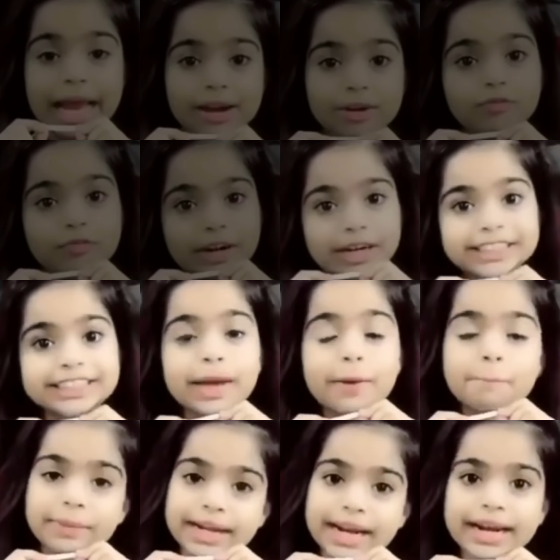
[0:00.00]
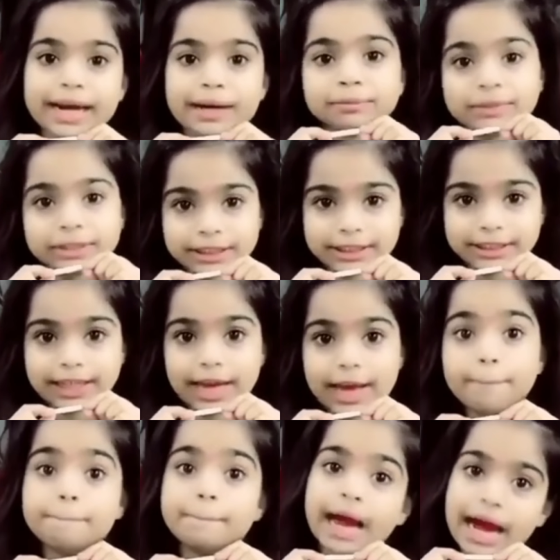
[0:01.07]
हेलो फ्रेंड्स मेरा नाम रिद्धि है
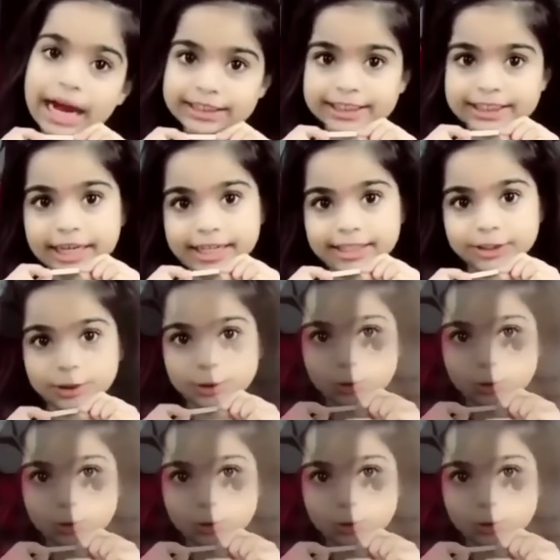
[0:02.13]
मैं आठ साल की